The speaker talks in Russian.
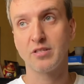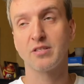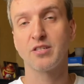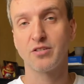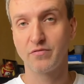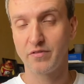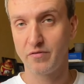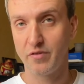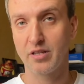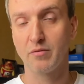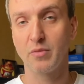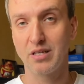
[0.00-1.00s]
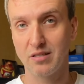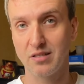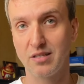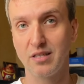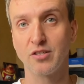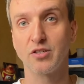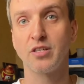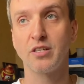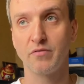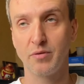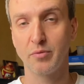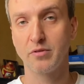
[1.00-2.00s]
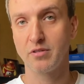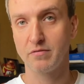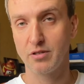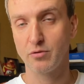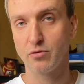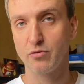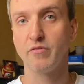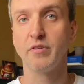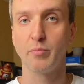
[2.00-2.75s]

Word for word: значит вы в этом месяце должны выполнить все условия,